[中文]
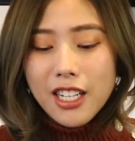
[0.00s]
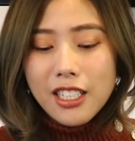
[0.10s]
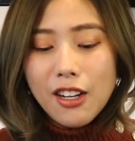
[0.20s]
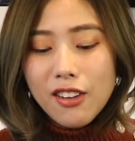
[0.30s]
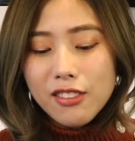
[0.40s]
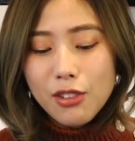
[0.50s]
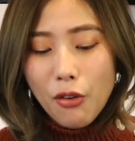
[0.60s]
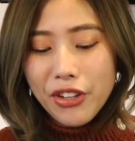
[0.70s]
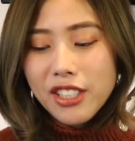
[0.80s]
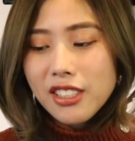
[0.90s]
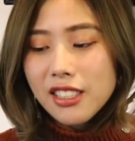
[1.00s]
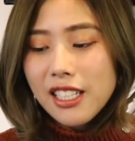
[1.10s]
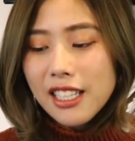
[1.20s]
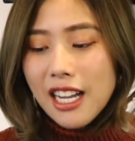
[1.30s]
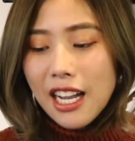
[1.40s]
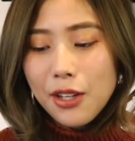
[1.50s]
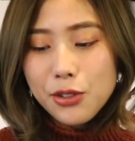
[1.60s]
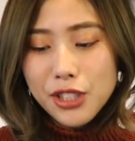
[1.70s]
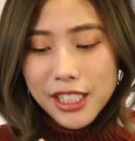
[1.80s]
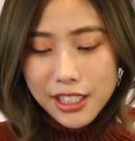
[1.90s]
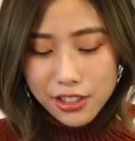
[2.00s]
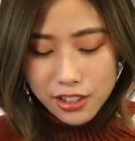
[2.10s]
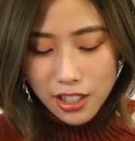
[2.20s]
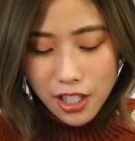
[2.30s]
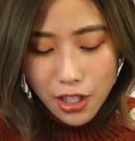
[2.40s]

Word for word: 然后同一个系列呢，还有这一支，